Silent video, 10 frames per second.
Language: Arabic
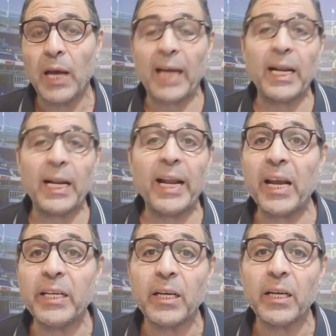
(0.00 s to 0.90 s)
على
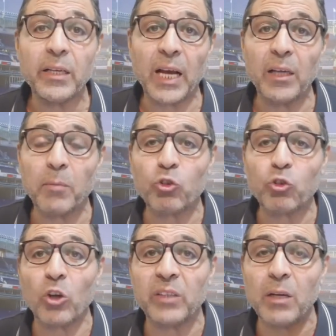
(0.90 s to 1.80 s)
الاهلي يعني
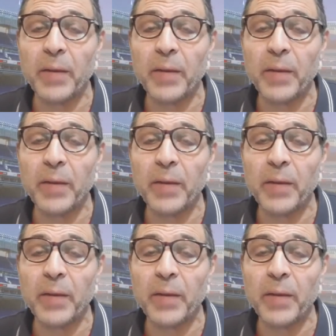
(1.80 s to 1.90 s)
الماتشات اللي